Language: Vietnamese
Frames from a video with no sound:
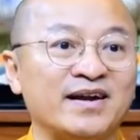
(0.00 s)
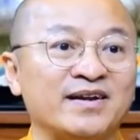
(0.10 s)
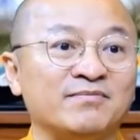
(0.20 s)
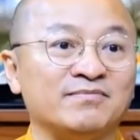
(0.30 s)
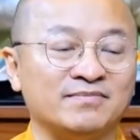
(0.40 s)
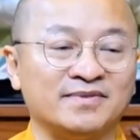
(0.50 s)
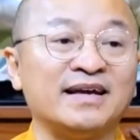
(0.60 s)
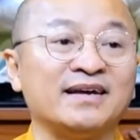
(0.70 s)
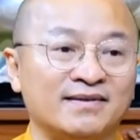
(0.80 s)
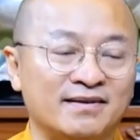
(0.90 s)
vài đồng
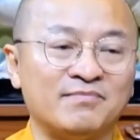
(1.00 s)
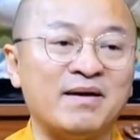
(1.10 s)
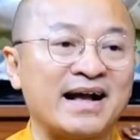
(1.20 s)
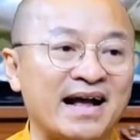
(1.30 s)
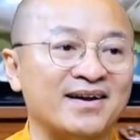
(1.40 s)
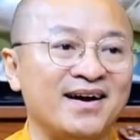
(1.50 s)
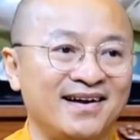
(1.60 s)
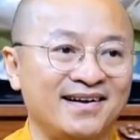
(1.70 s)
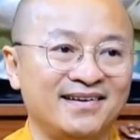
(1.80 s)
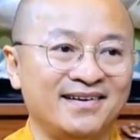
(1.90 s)
tiền bạc cắt
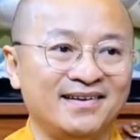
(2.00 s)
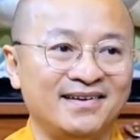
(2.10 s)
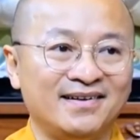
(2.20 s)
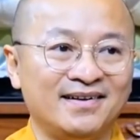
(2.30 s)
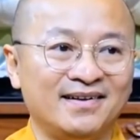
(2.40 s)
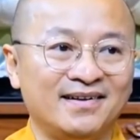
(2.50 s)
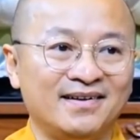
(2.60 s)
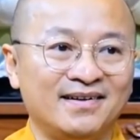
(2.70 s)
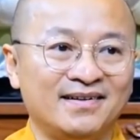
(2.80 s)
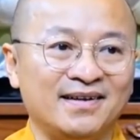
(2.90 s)
đó
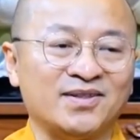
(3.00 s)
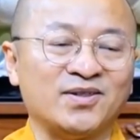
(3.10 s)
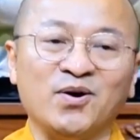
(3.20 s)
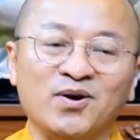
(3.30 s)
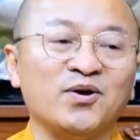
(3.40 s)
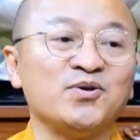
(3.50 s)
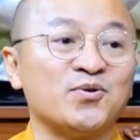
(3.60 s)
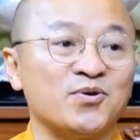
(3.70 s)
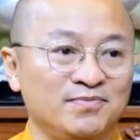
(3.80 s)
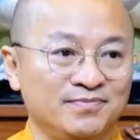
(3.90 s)
thì tội lỗi
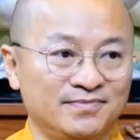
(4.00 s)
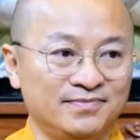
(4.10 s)
vô cùng,